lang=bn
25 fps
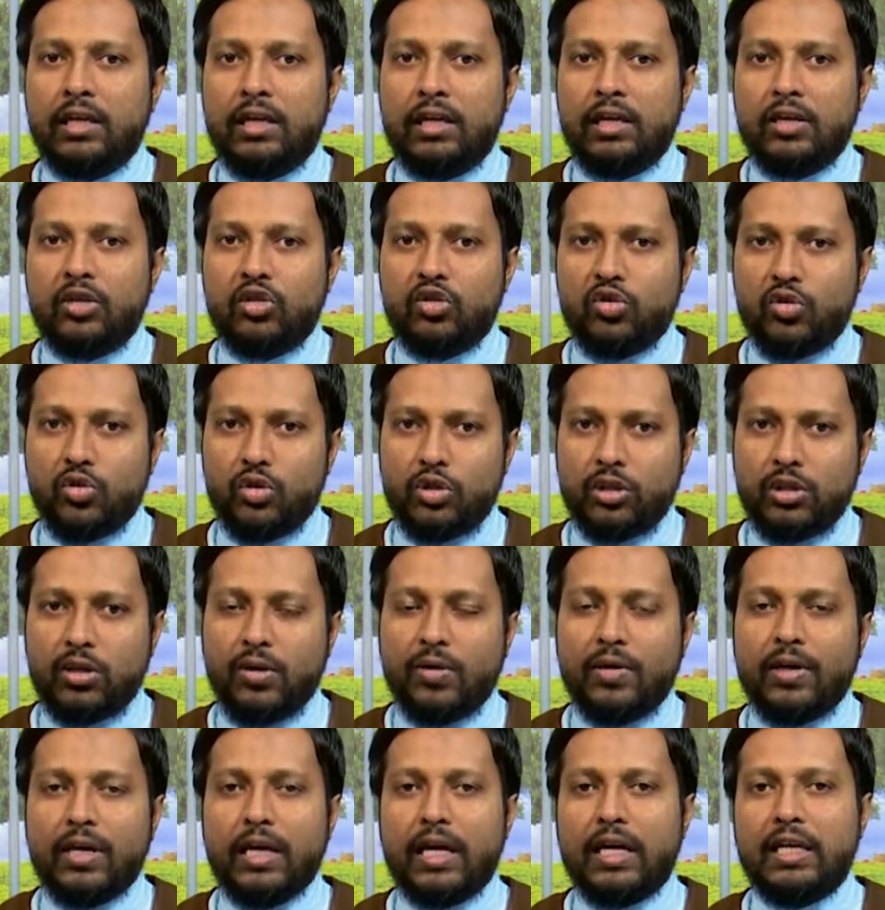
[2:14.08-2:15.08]
স্রষ্টা
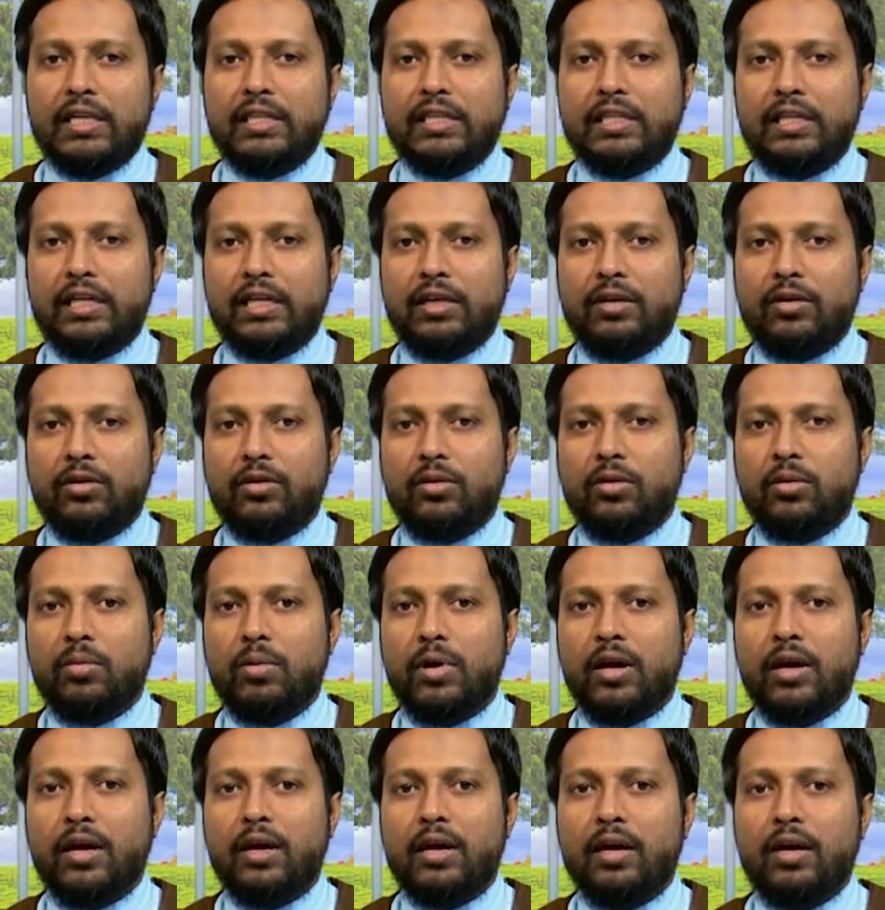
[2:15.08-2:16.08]
হয়ে গেছেন অথবা
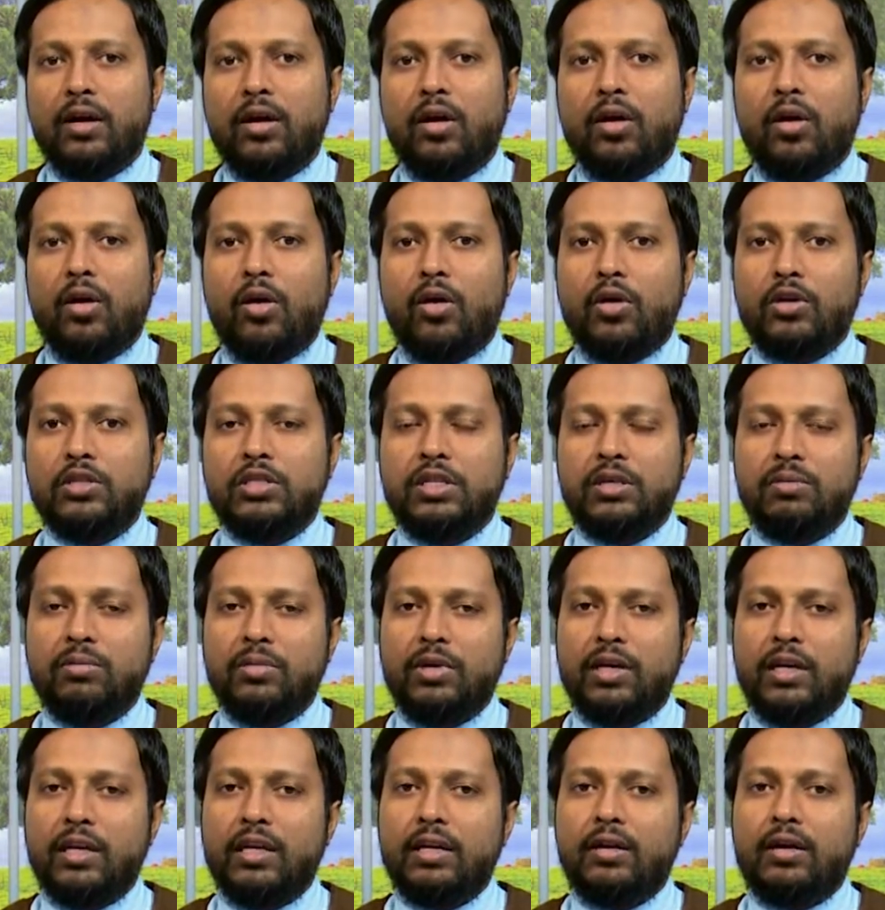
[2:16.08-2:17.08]
অসীম
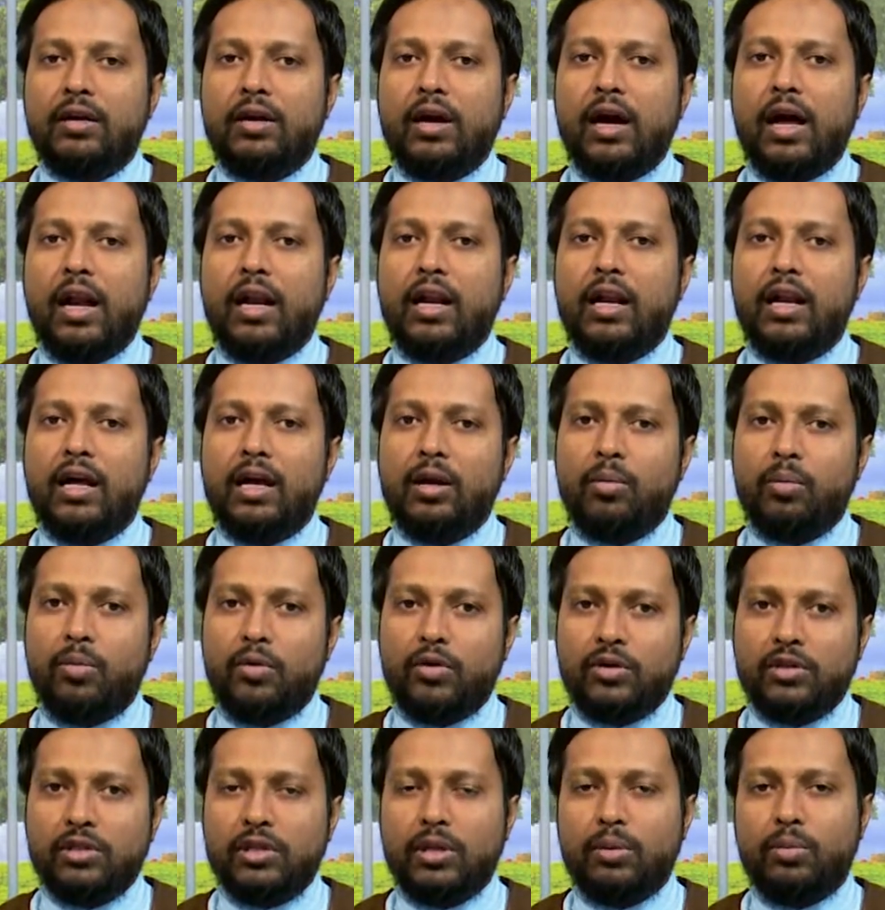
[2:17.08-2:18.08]
জ্ঞান আল্লাহর
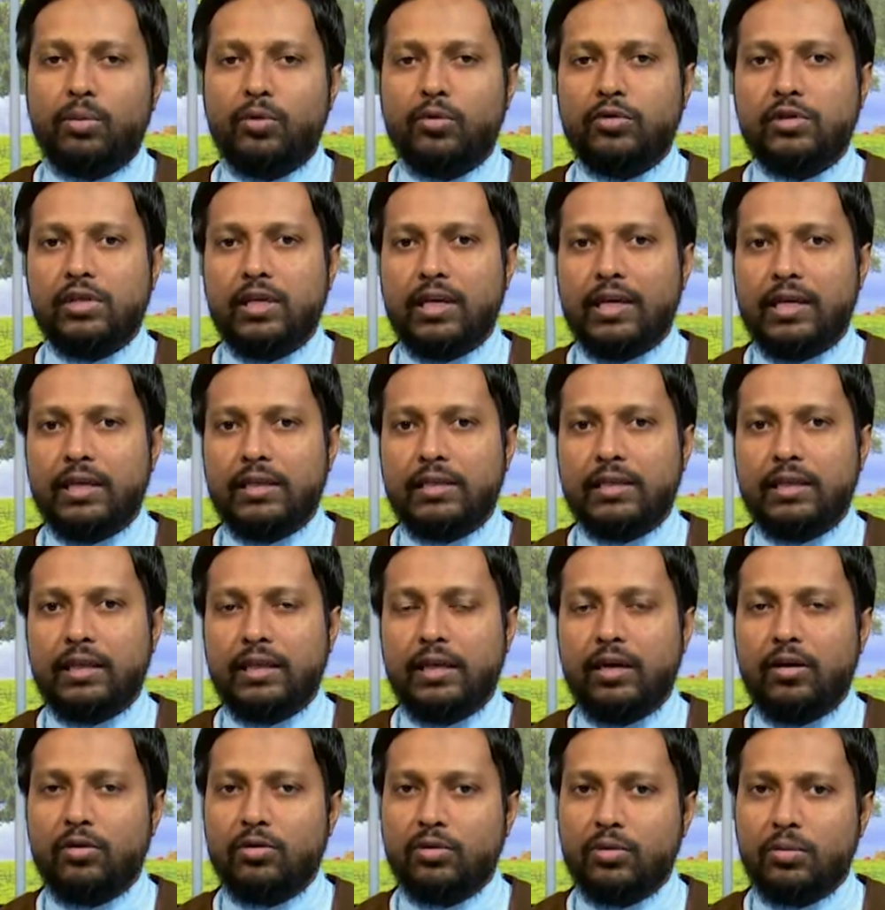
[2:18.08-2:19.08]
পর্যায়ে পৌঁছে গেছেন
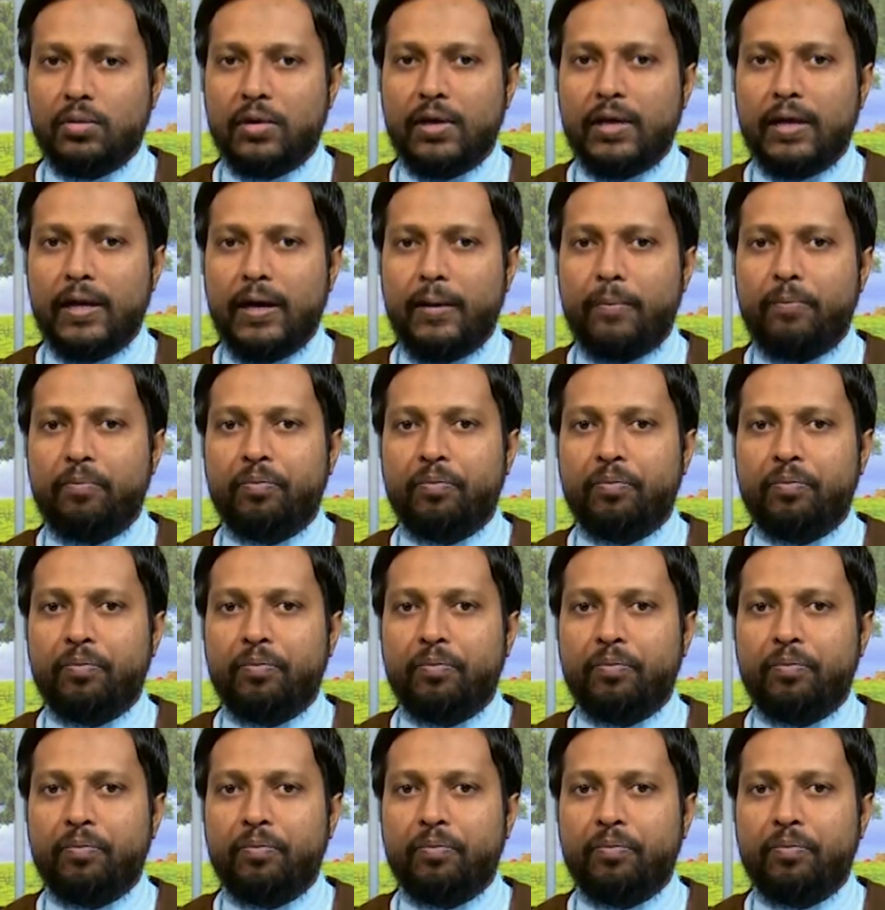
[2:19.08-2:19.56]
নাউজবিল্লা